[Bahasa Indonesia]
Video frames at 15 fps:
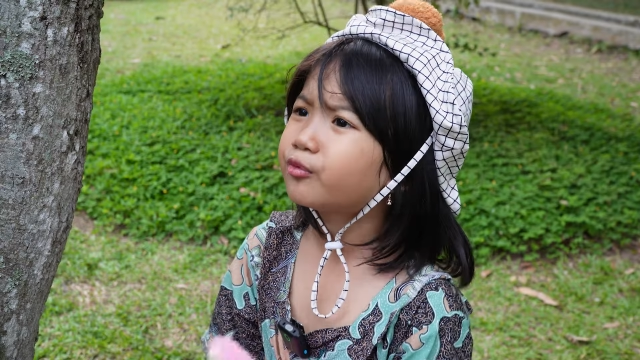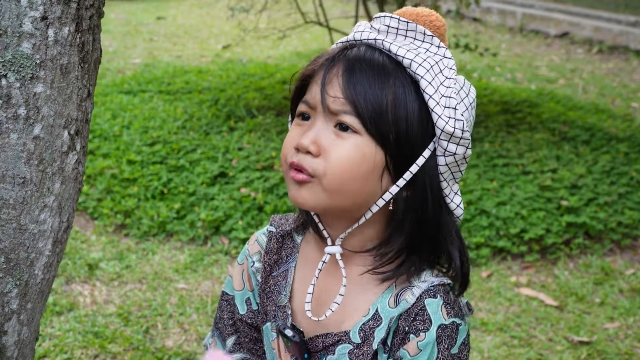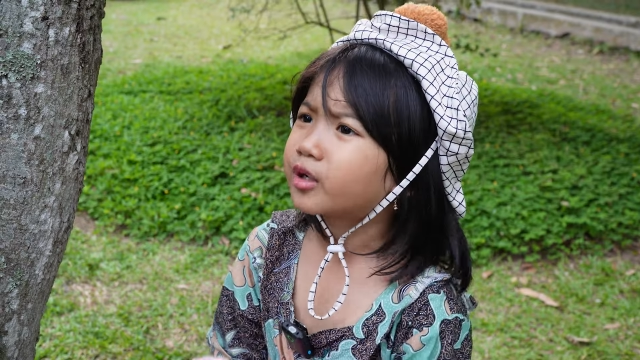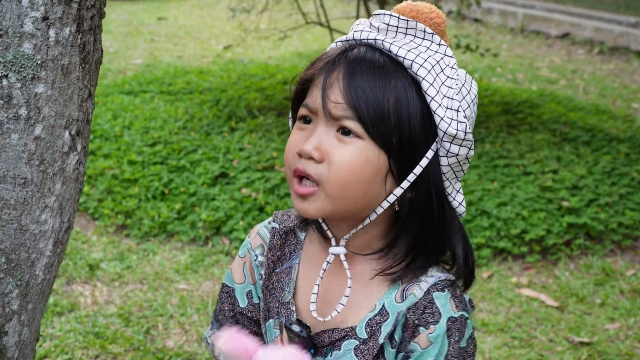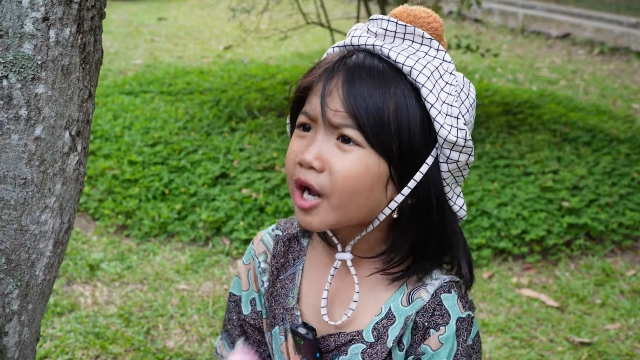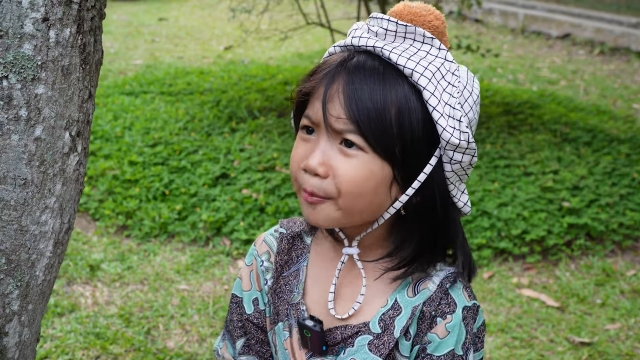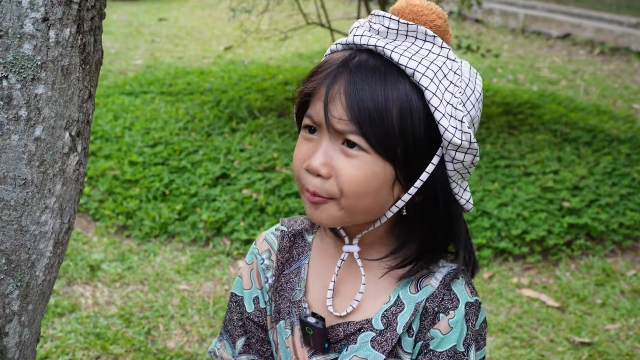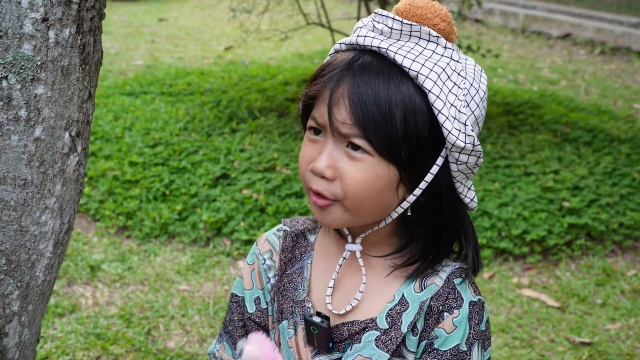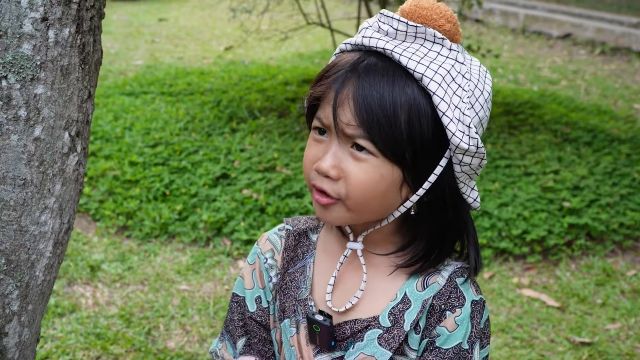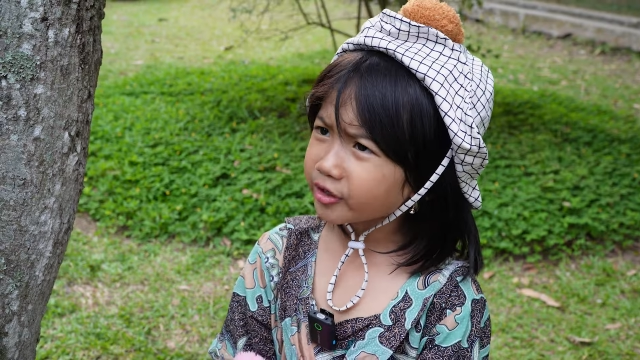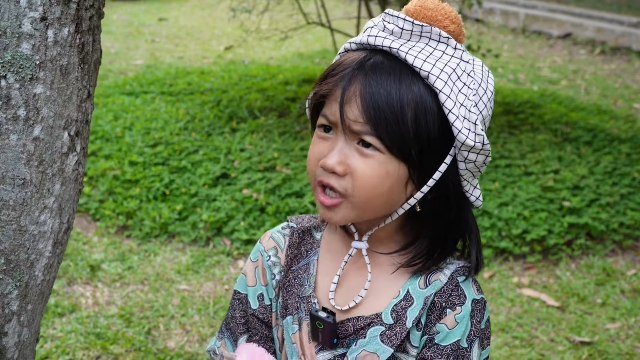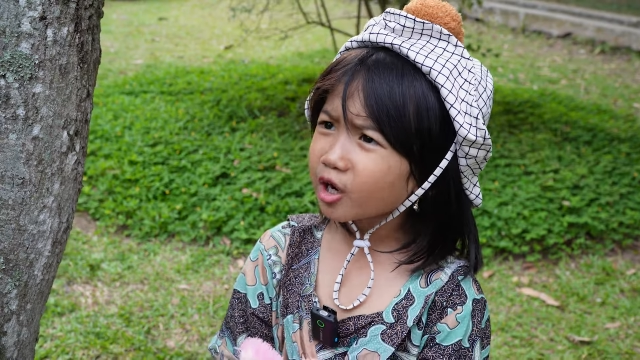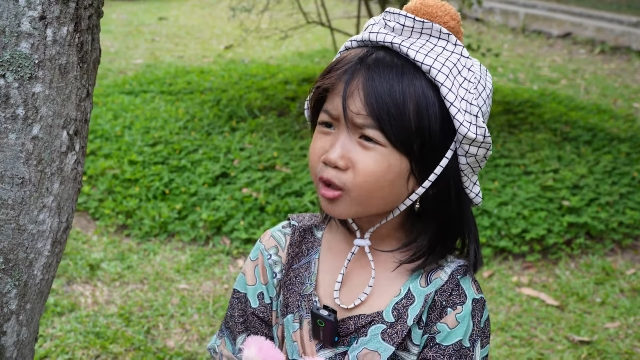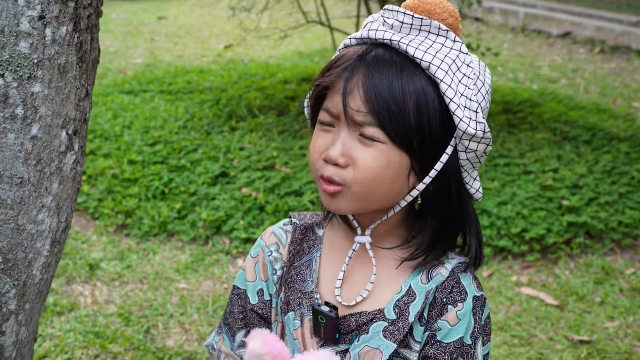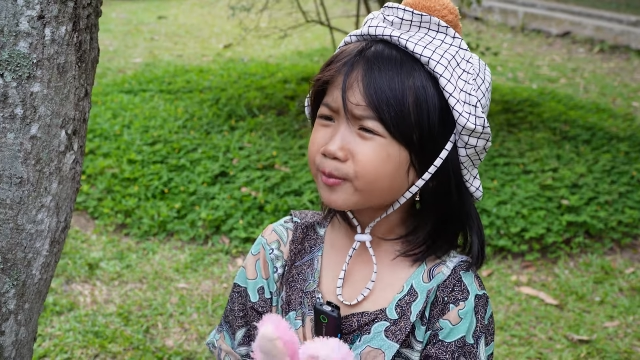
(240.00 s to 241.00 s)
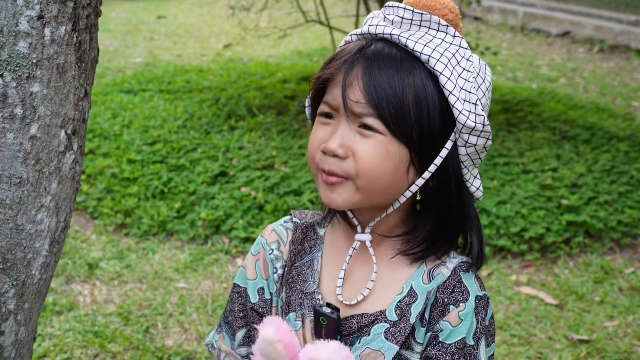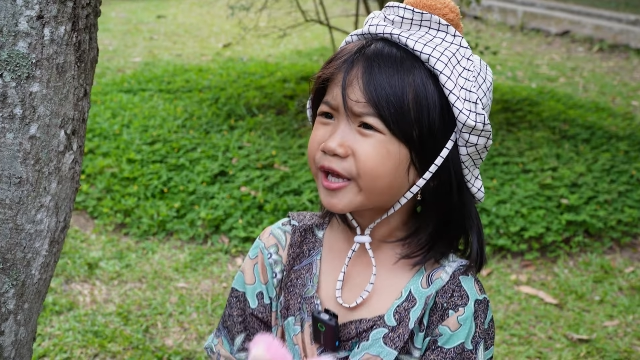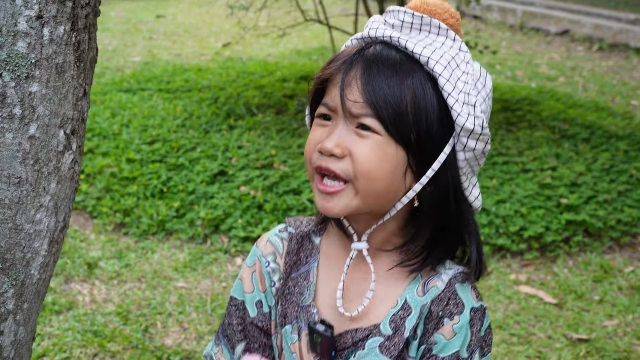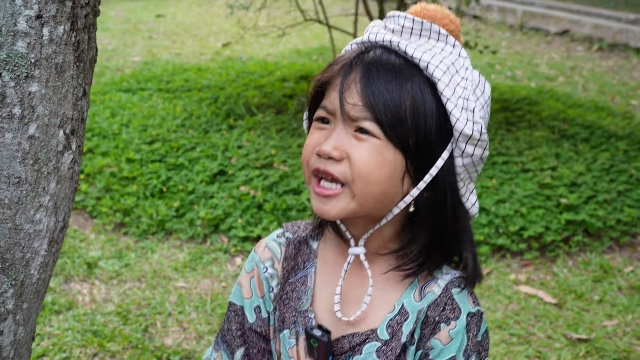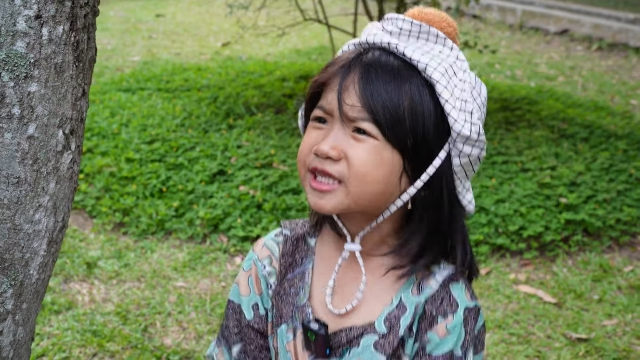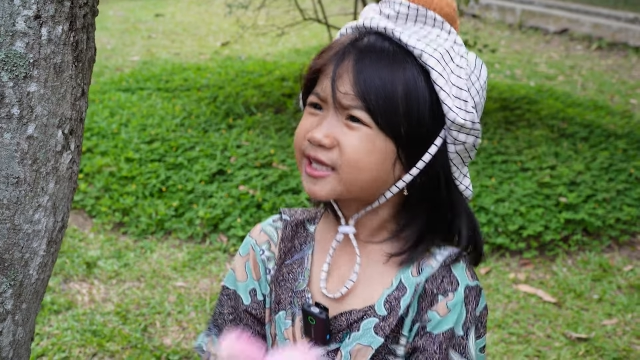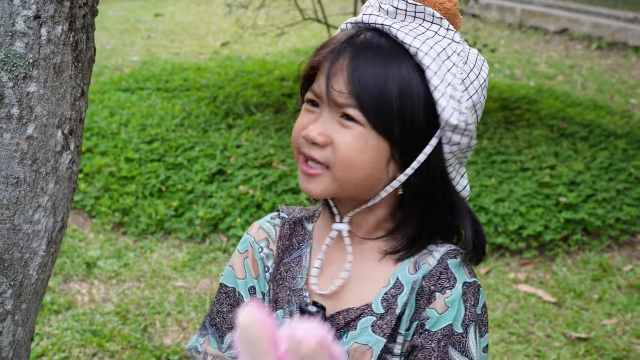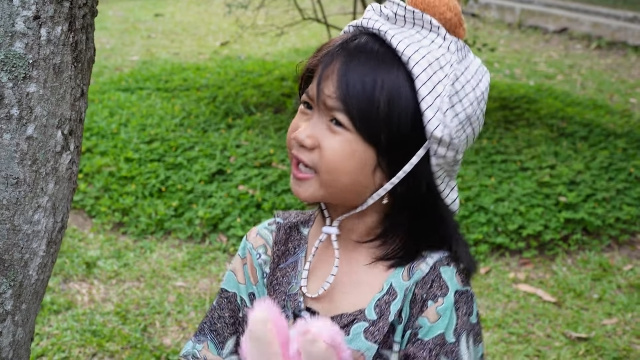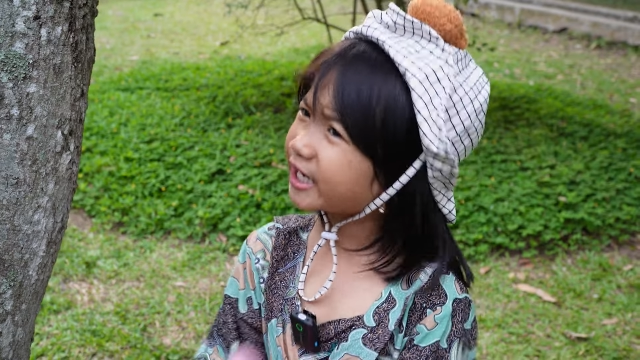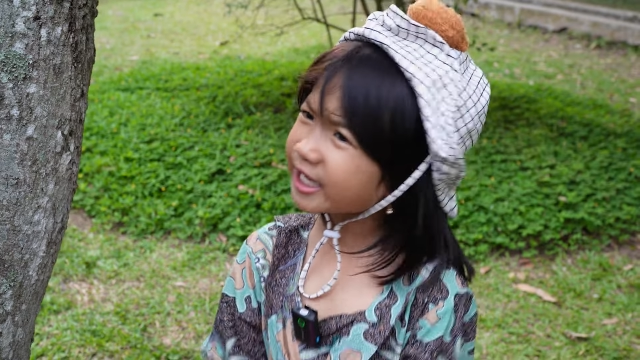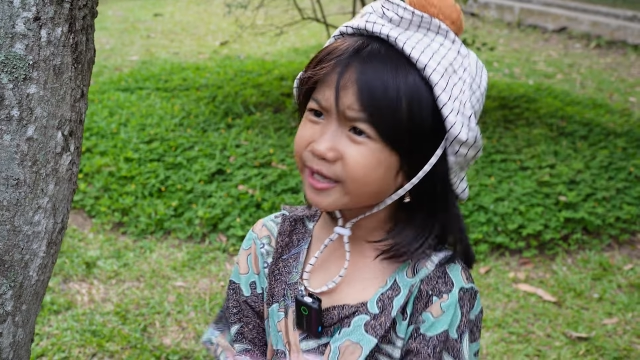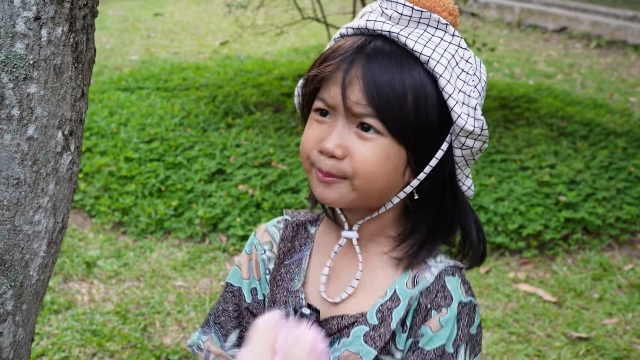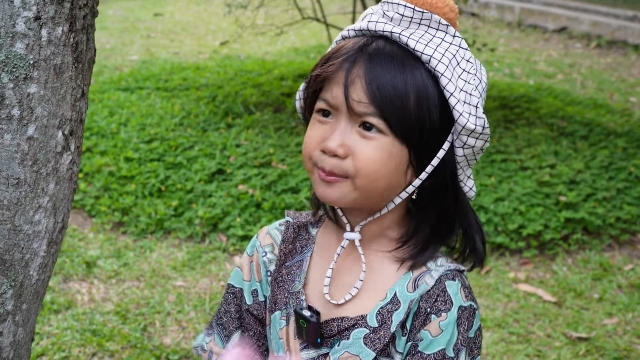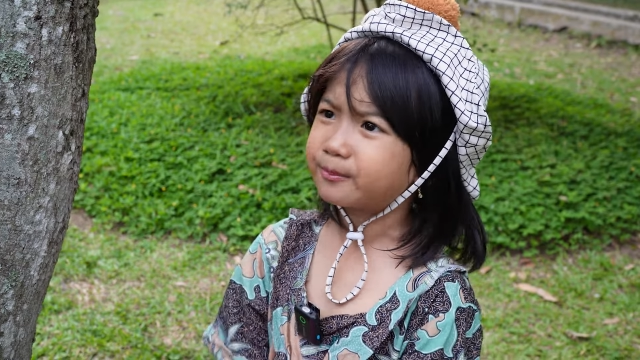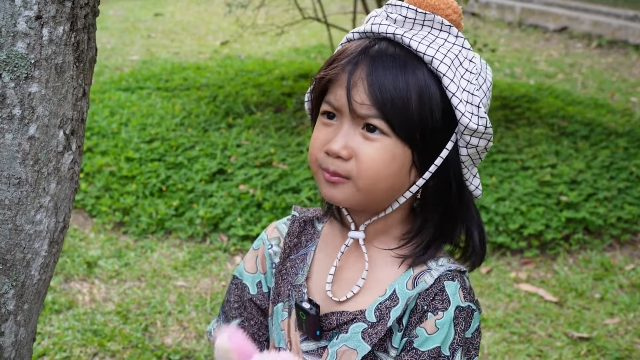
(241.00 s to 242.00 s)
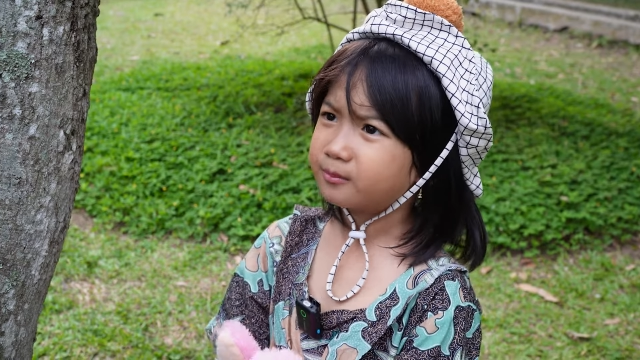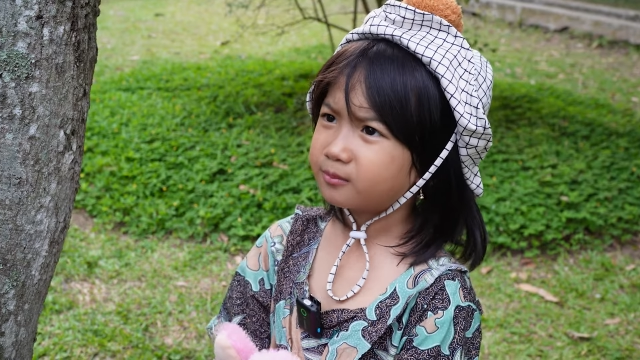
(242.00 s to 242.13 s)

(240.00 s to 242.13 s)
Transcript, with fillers: bunda, pokoknya aku mau es krim.